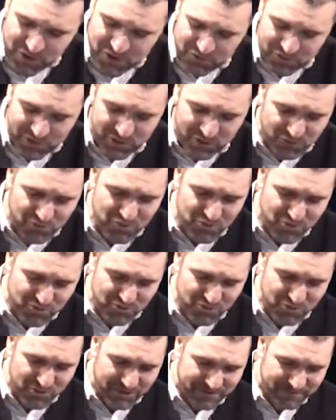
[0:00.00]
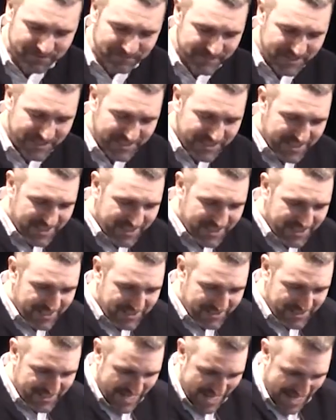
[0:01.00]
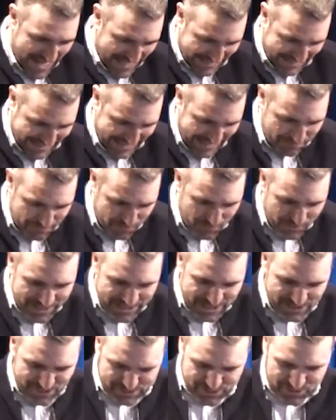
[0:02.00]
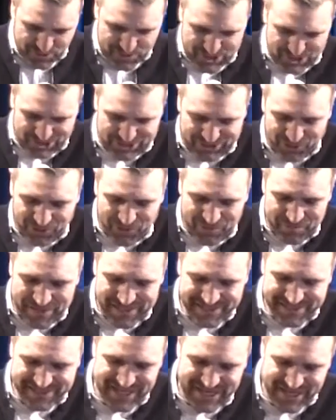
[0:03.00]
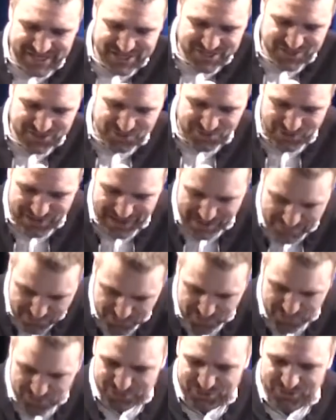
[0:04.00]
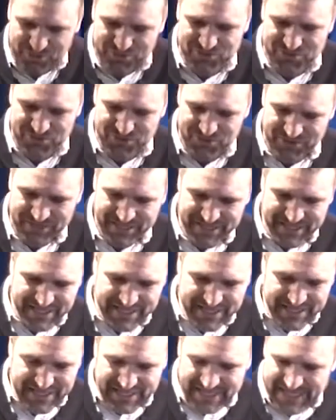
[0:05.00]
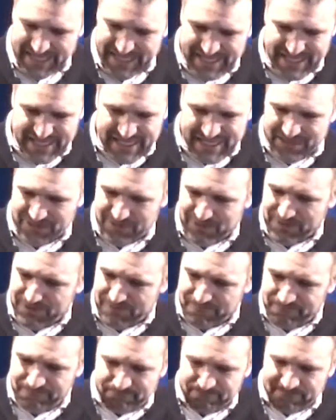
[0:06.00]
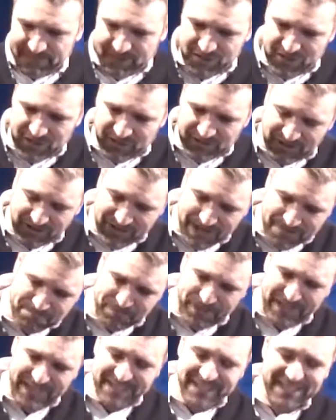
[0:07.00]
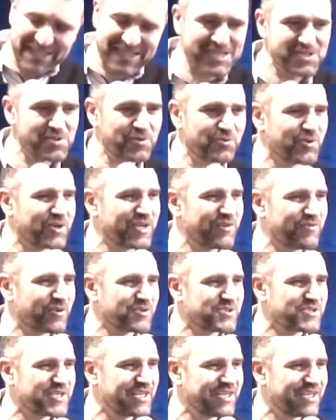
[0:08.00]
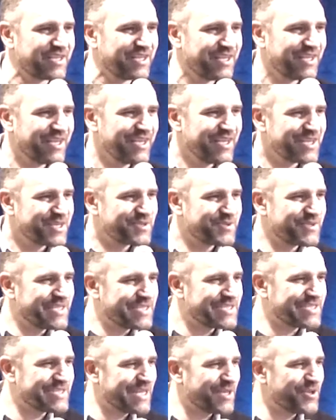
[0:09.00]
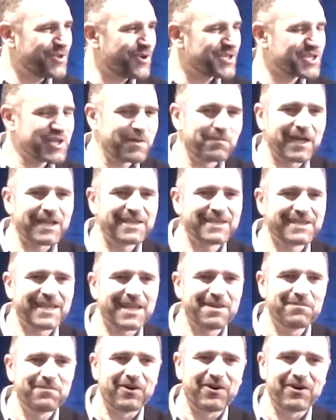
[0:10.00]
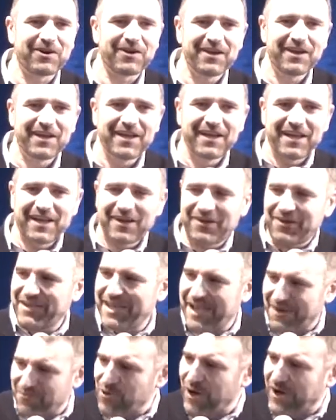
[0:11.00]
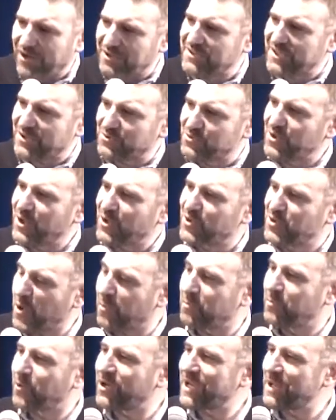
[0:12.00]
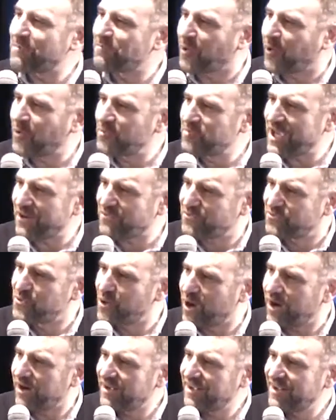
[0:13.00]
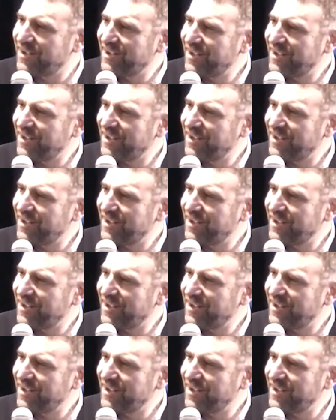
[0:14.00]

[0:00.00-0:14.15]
moi je suis toujours interpellé lorsque j'entends le message de l'amour de Dieu et, que j'entends la prédication de l'Évangile, je dis Seigneur, j'aimerais tellement euh, l'avoir entendu encore pour la première fois.